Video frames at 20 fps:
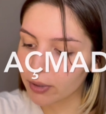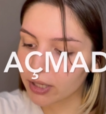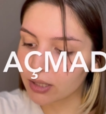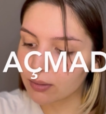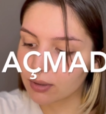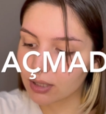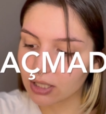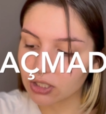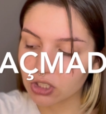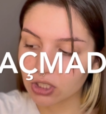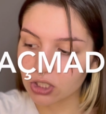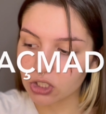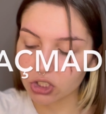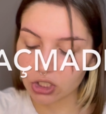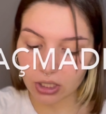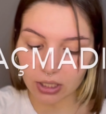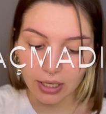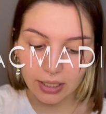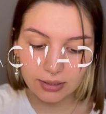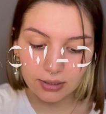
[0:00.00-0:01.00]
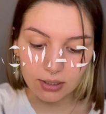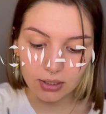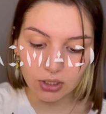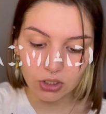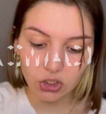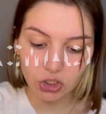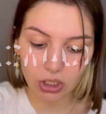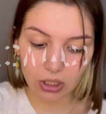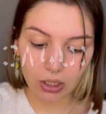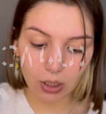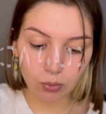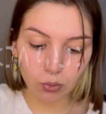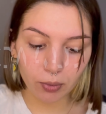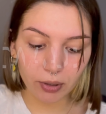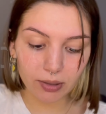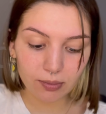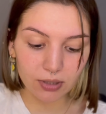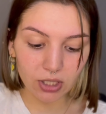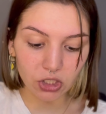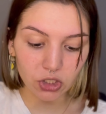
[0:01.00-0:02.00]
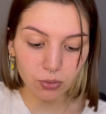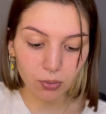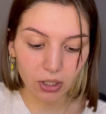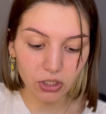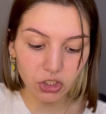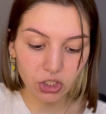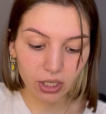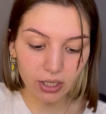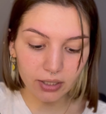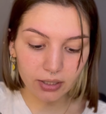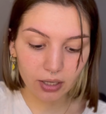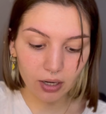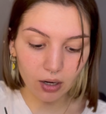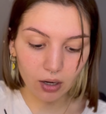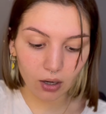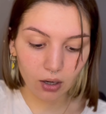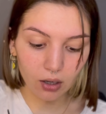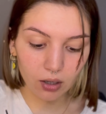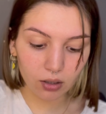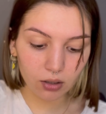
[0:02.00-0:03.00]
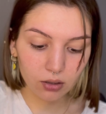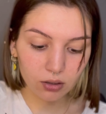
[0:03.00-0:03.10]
Beni birazcık işkillendirdi. İnşallah bu benim saçımı açar ya.